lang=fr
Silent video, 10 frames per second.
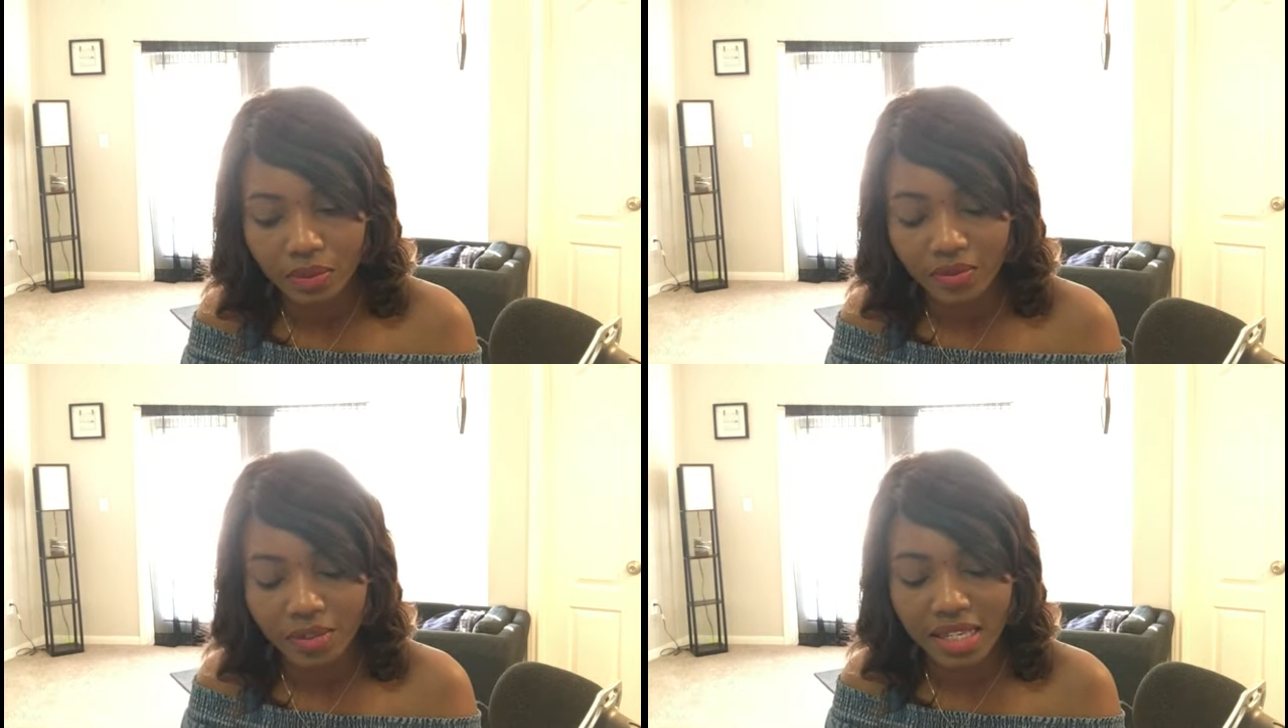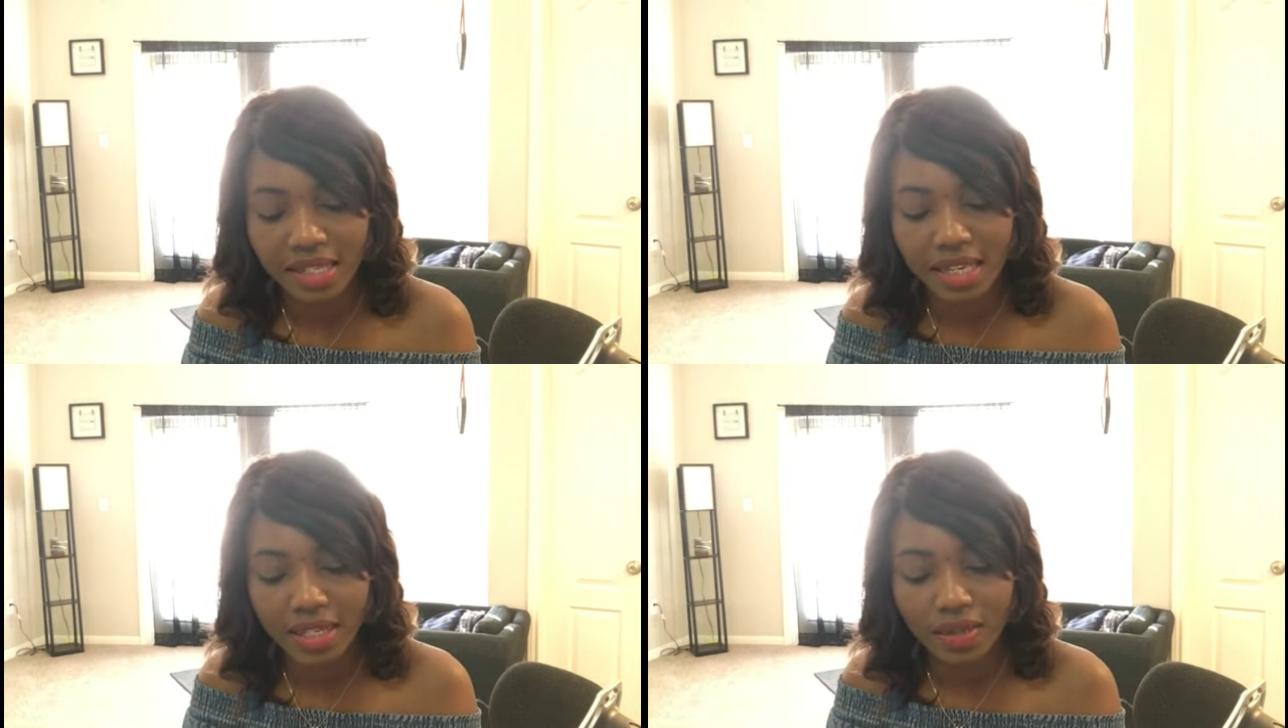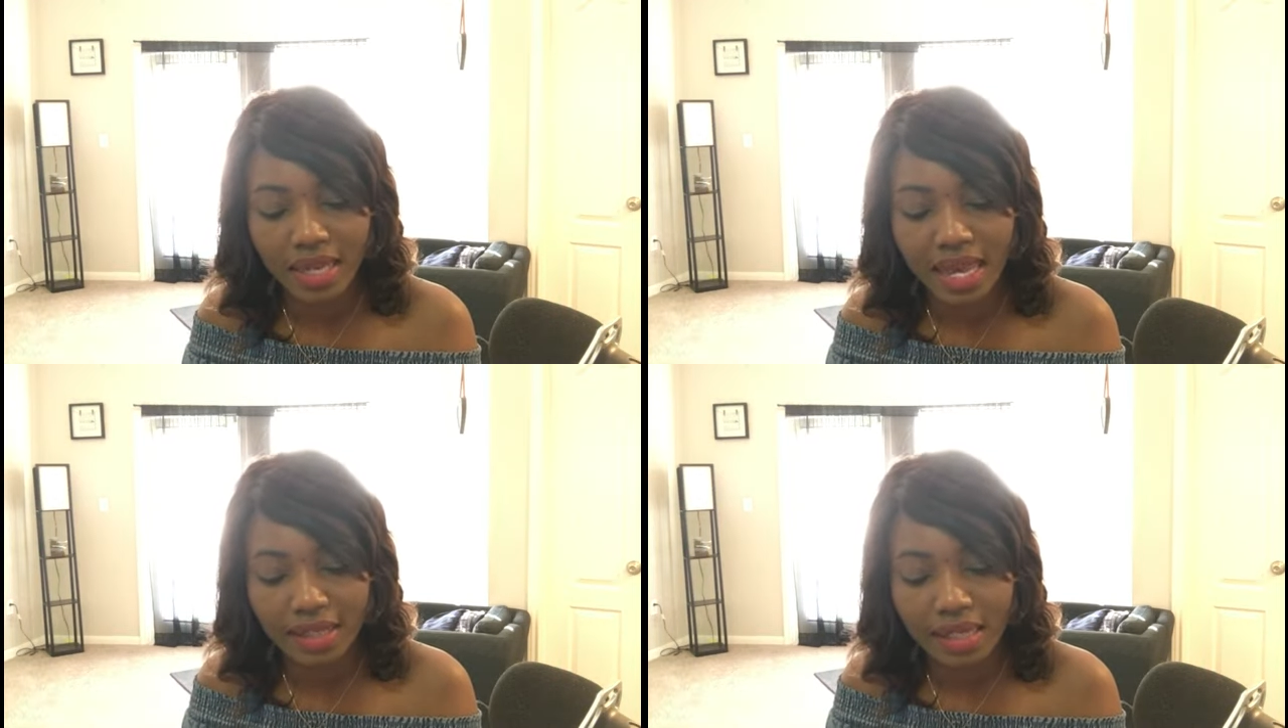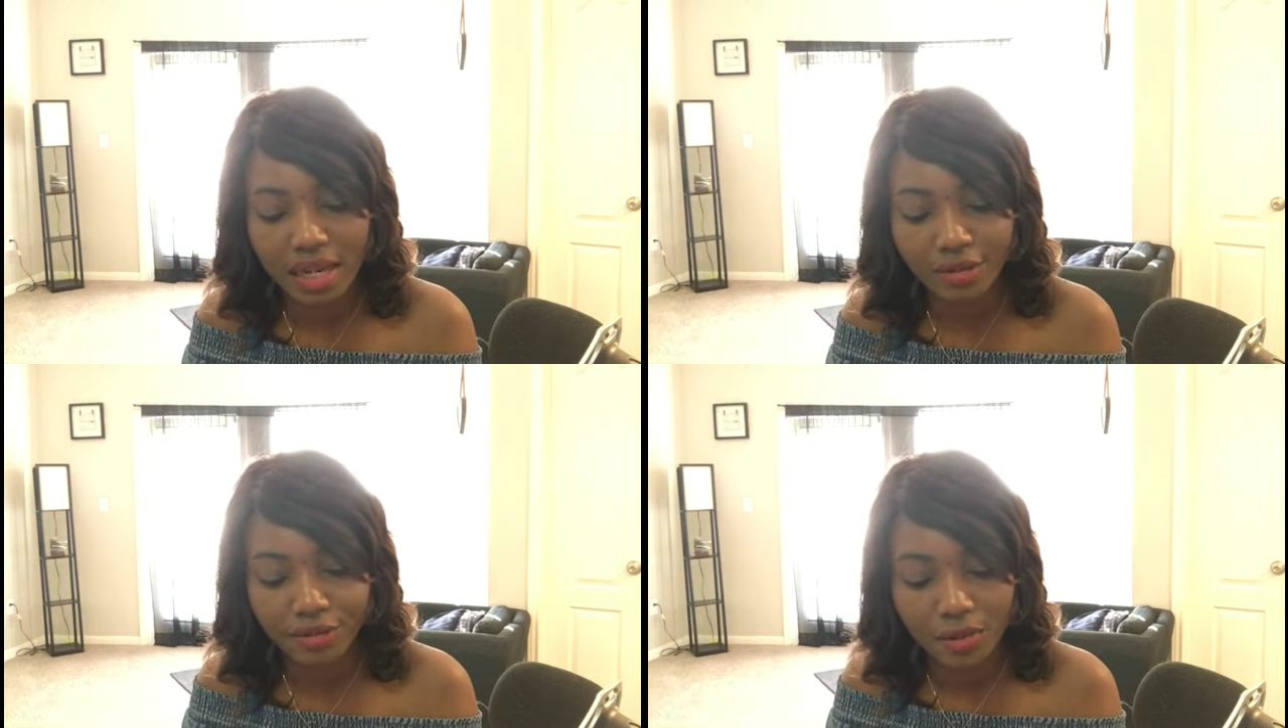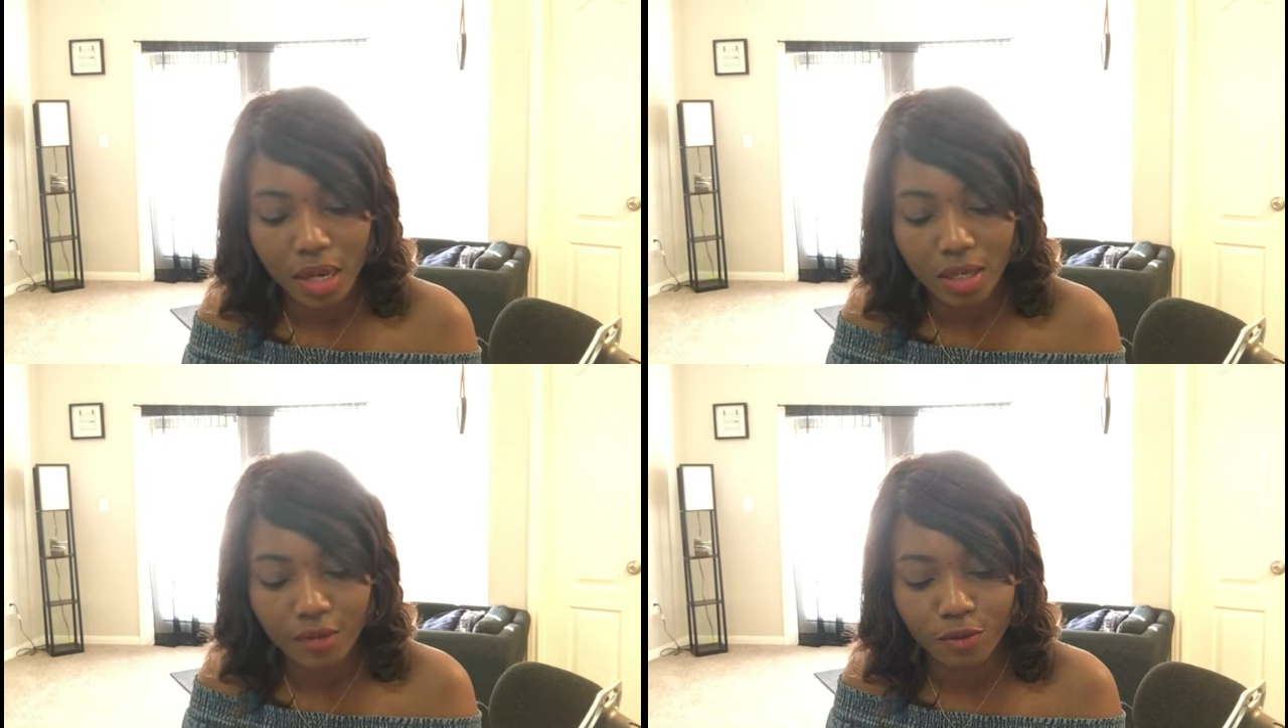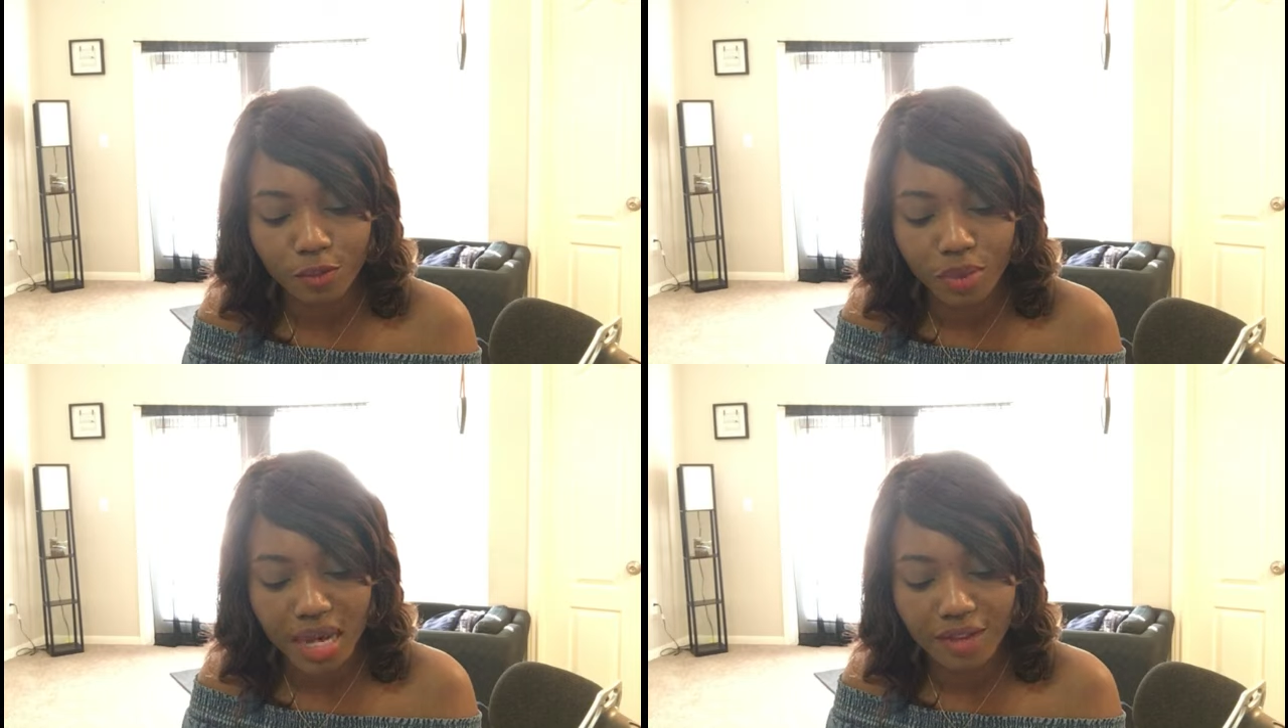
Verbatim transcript: vous essayez de garder la foi que vous pourrez